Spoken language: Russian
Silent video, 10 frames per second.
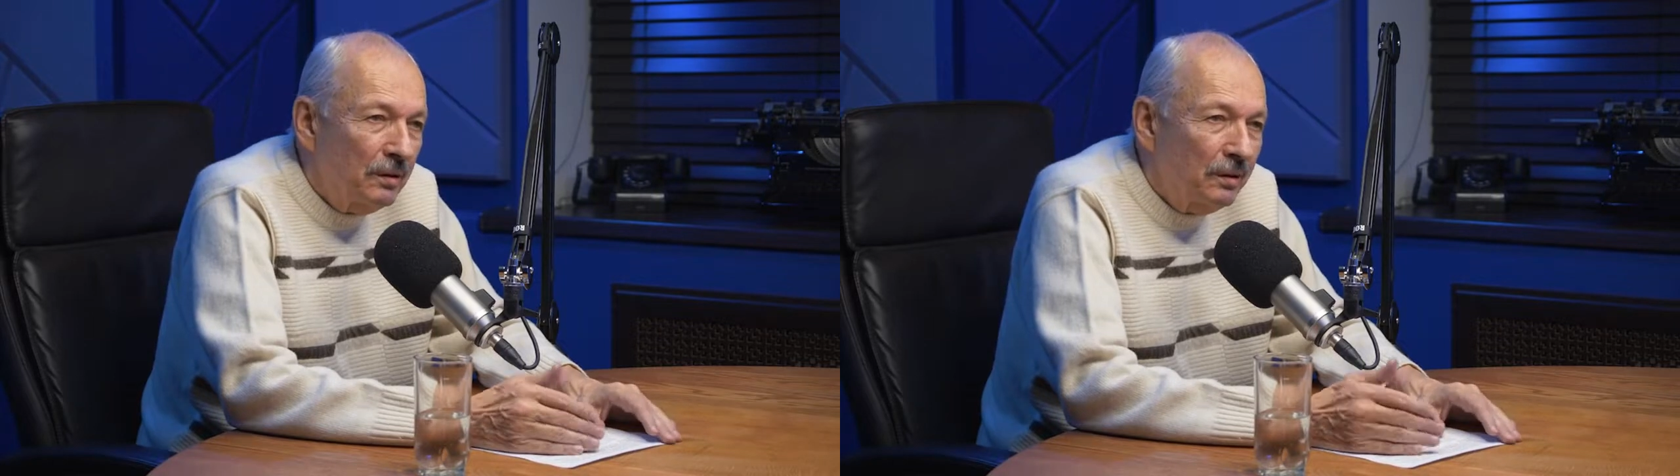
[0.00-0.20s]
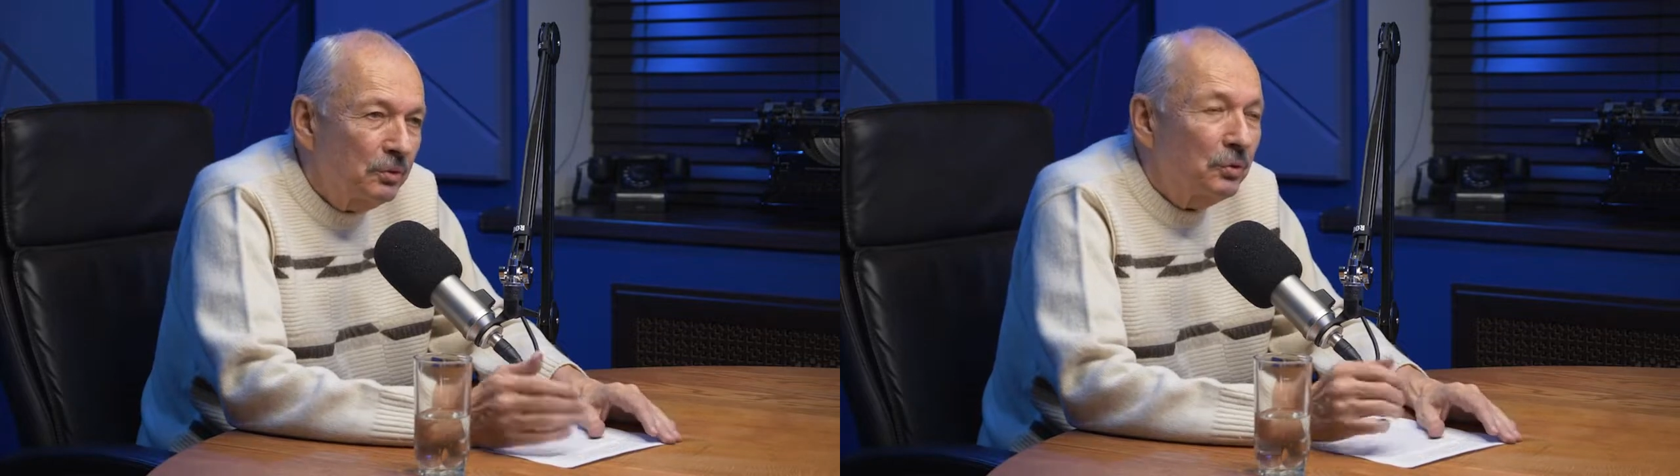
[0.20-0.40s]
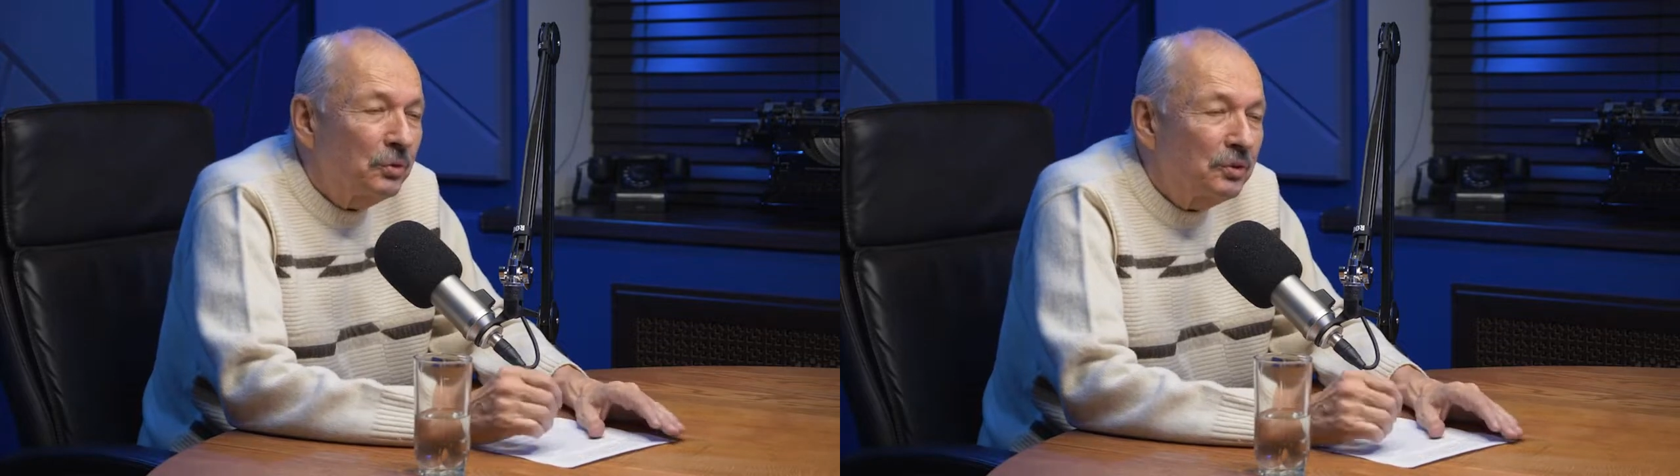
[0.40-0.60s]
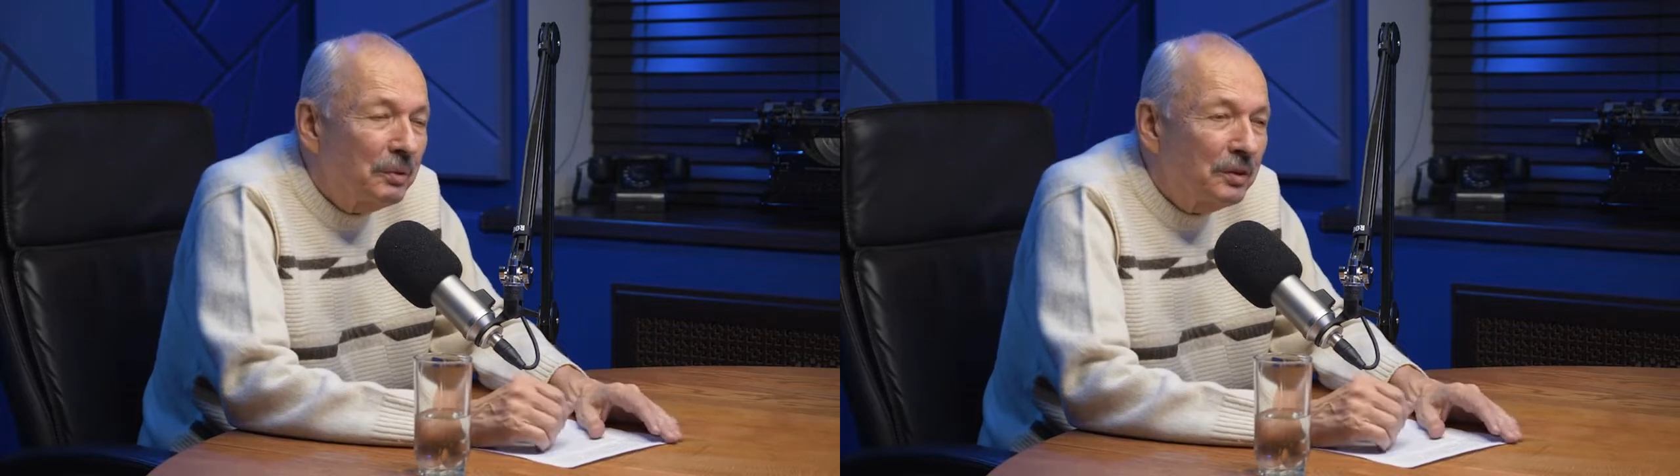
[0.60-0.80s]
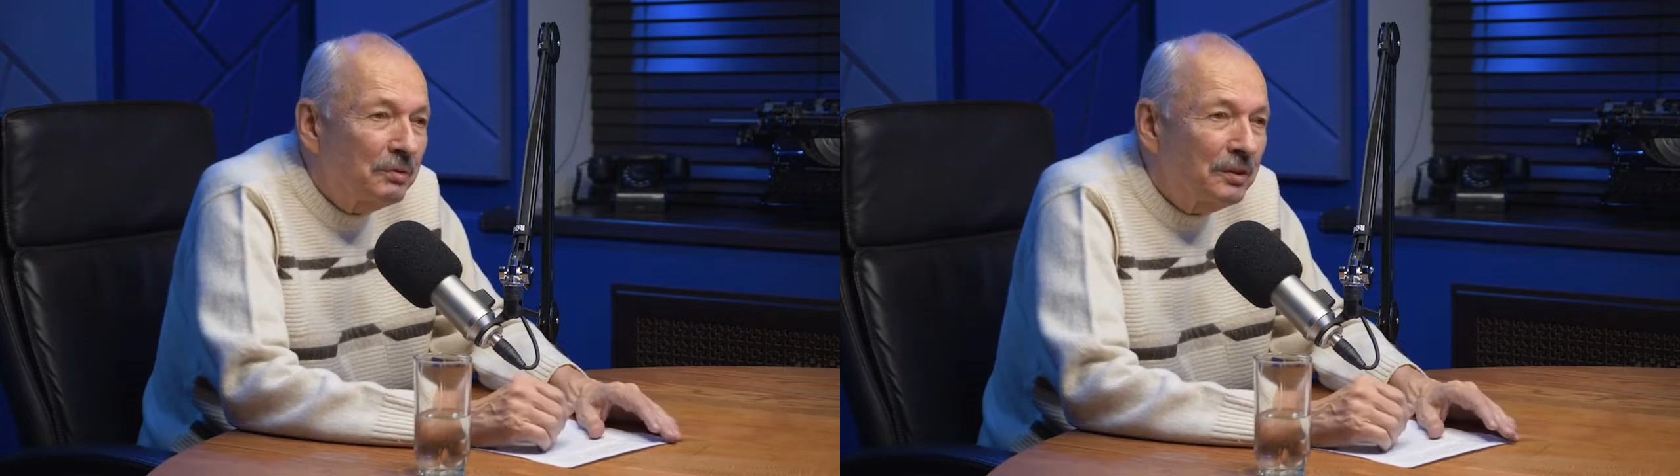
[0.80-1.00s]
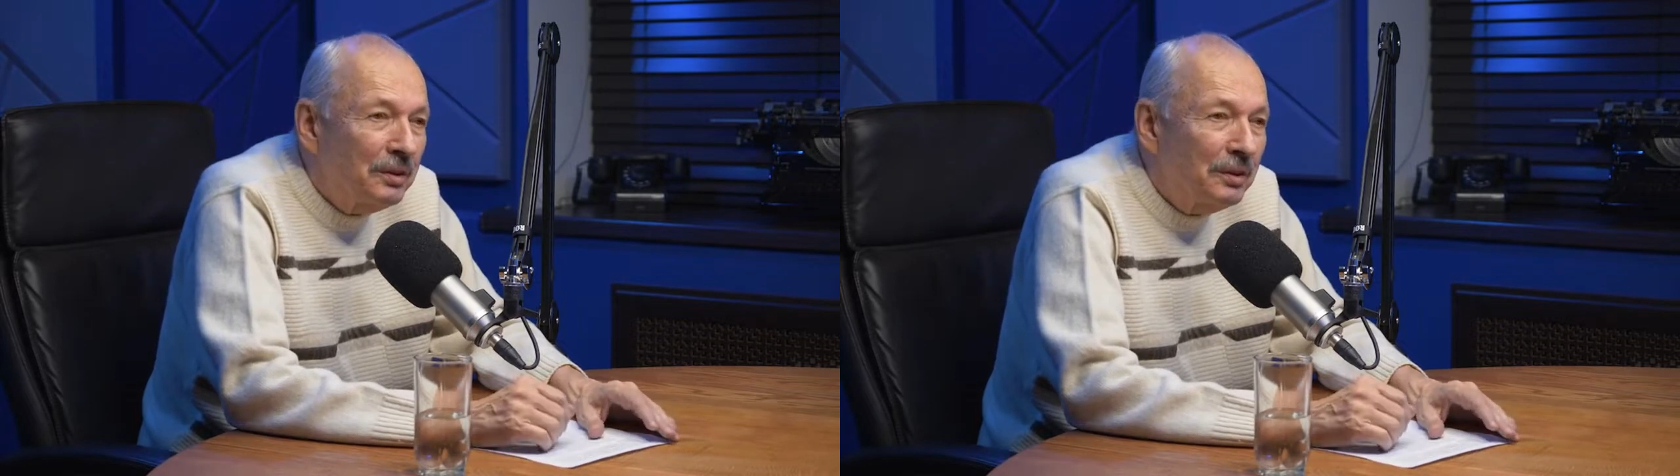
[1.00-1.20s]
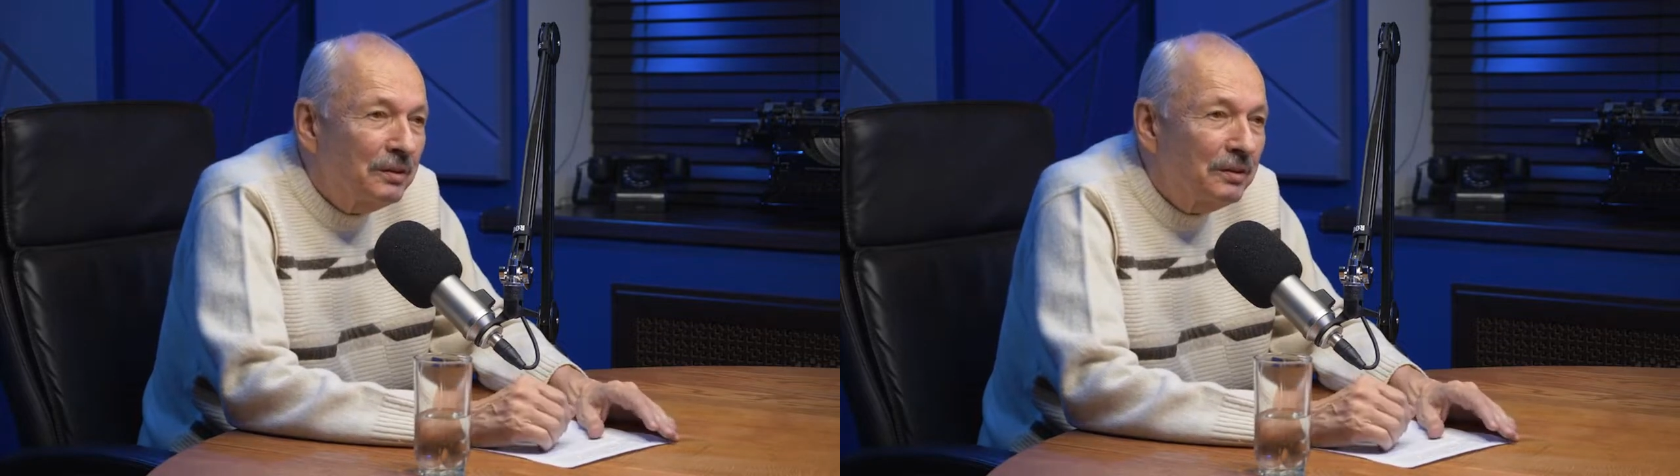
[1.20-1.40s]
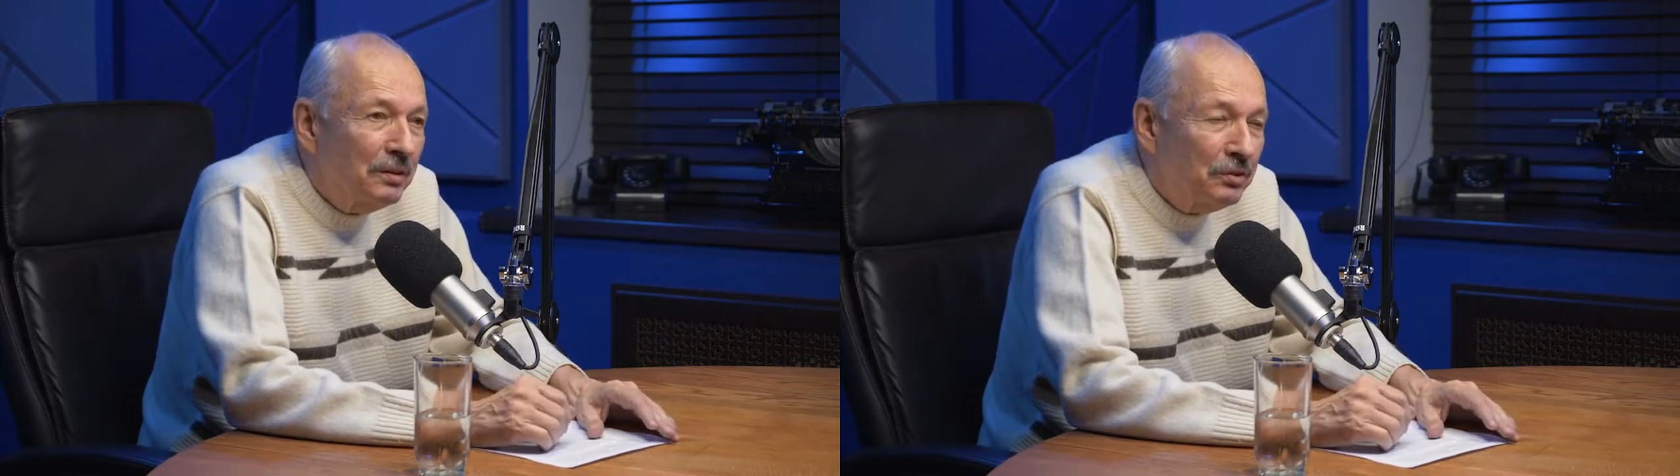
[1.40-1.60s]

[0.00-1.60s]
А что такое непрерывная деятельность?